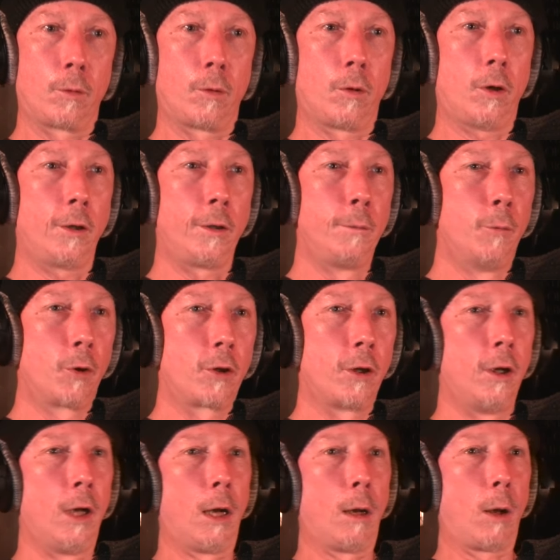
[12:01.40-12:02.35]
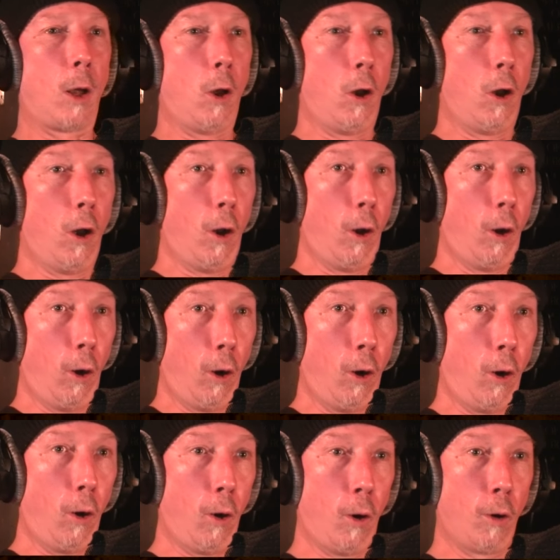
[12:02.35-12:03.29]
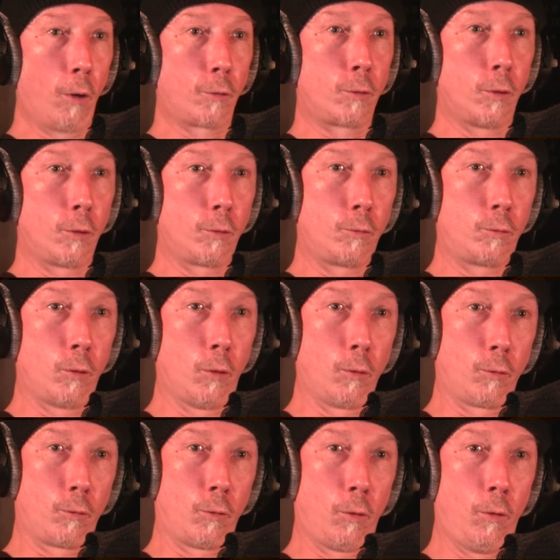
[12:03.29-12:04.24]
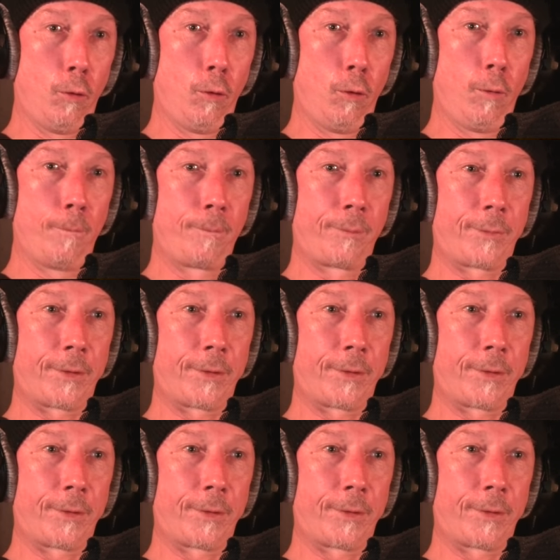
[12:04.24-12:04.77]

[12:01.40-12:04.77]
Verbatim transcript: Oh, die Mucke. Ah, tö, tö, tö.